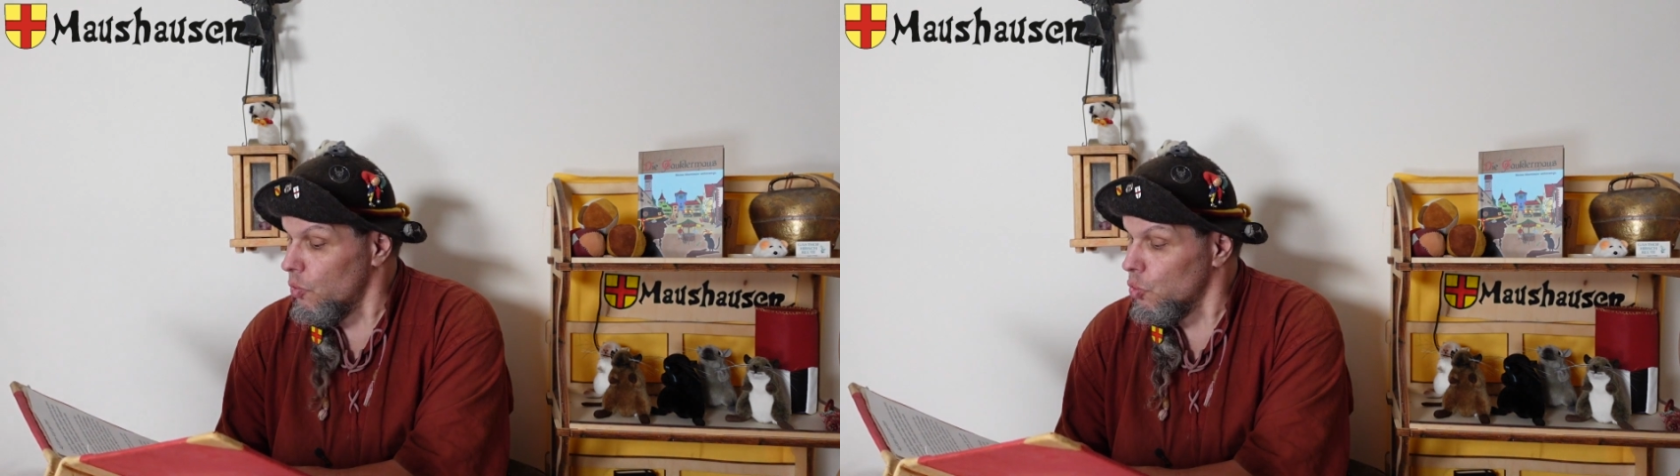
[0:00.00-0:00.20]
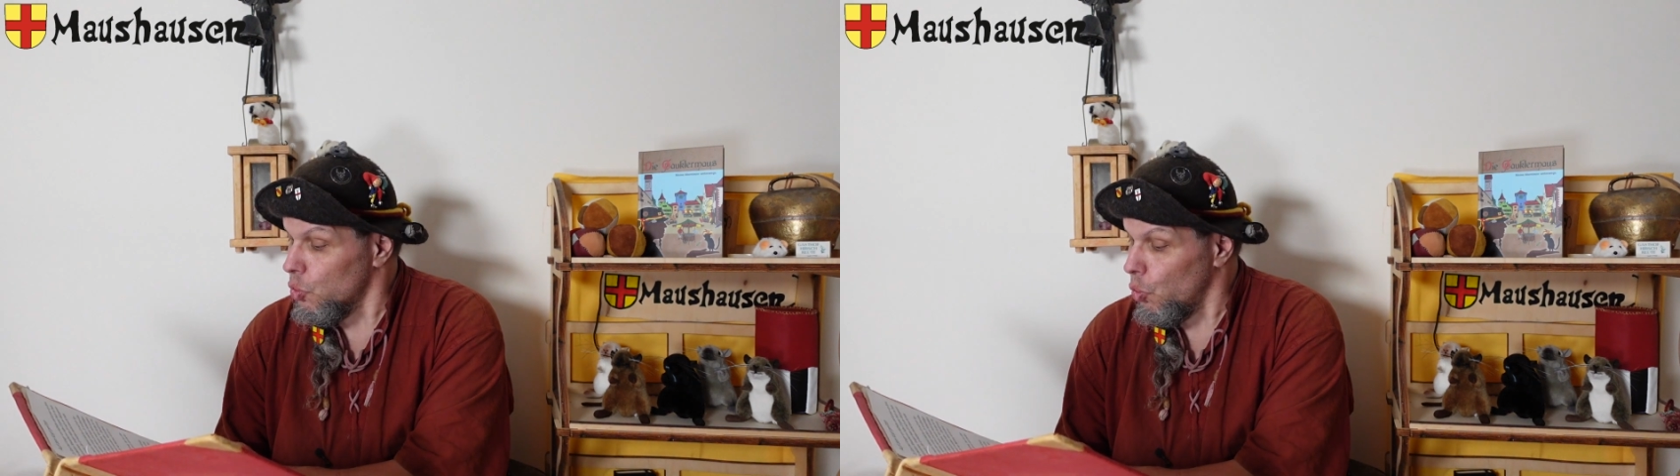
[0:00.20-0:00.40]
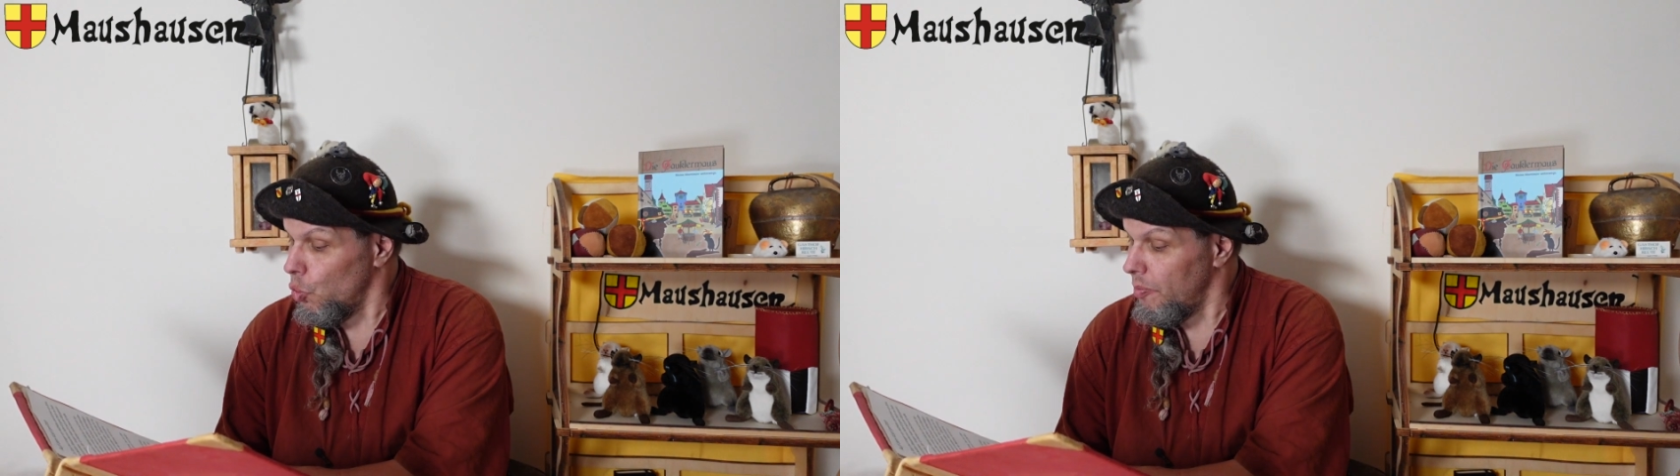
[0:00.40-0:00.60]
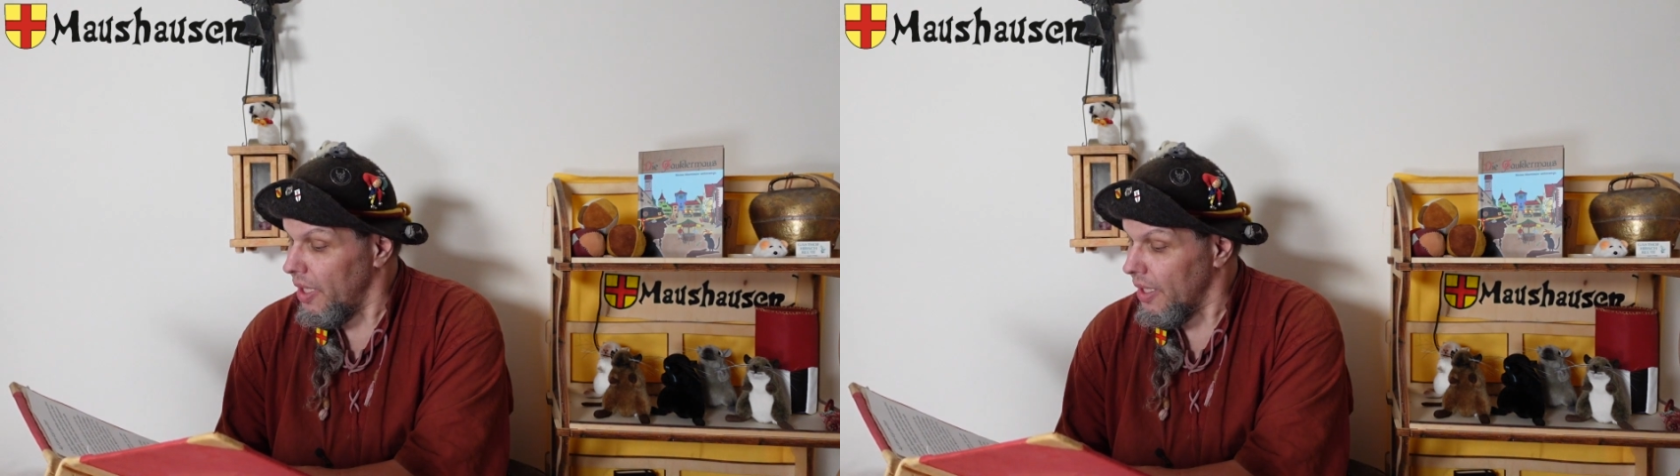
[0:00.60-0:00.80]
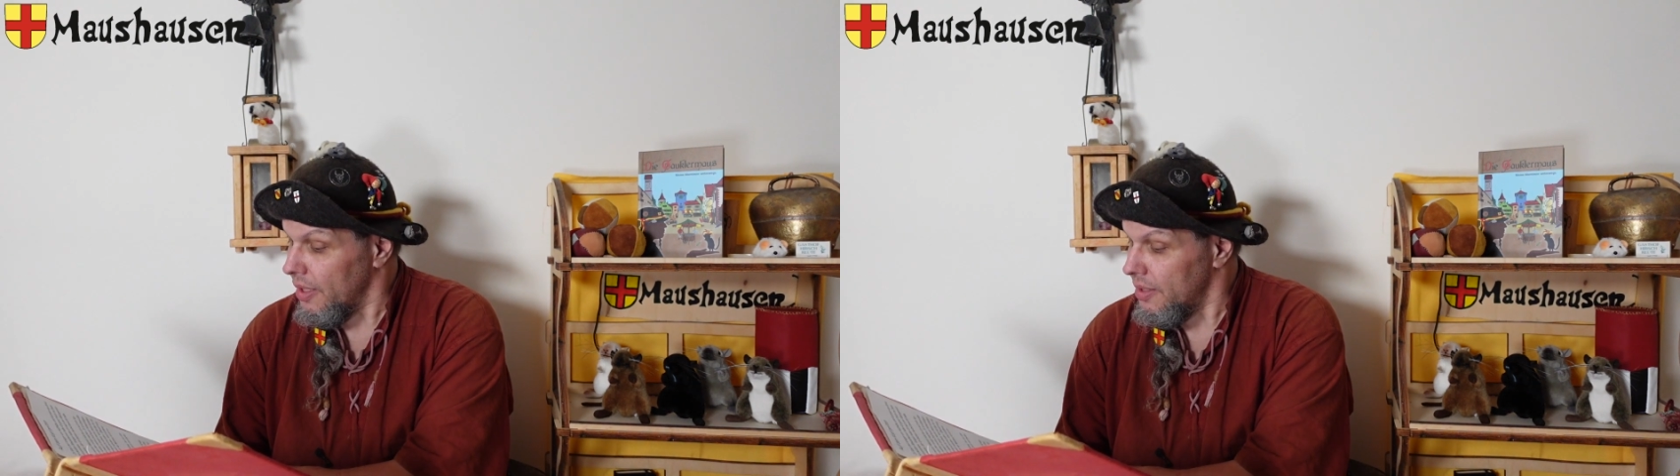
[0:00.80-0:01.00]
und
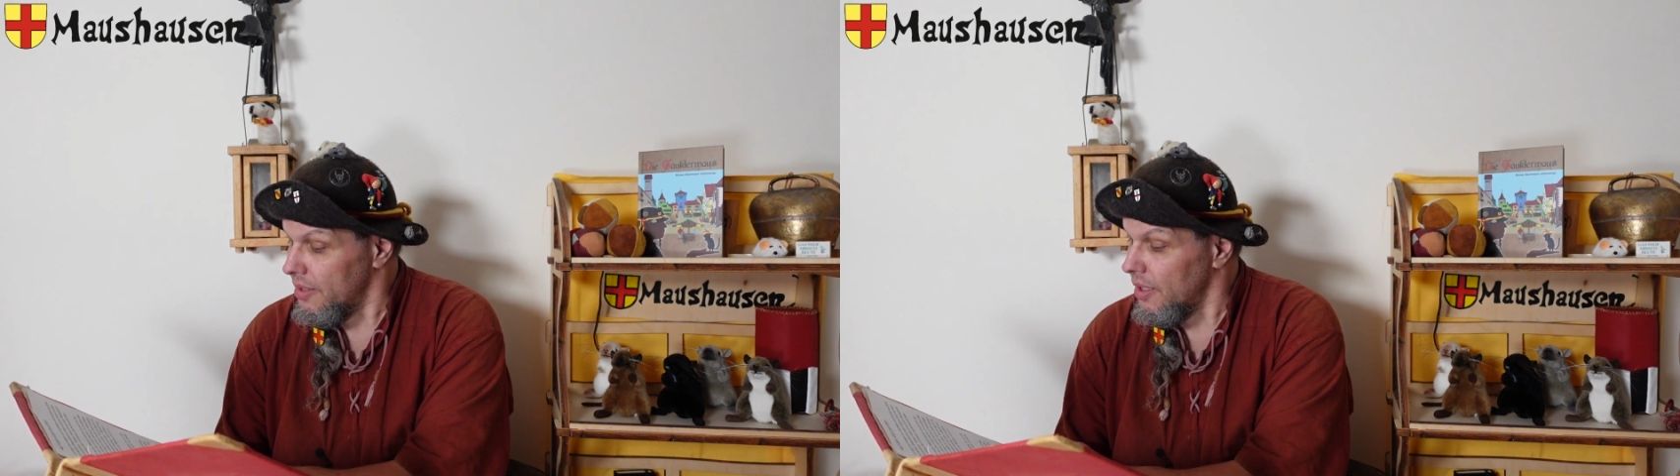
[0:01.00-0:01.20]
unbekannte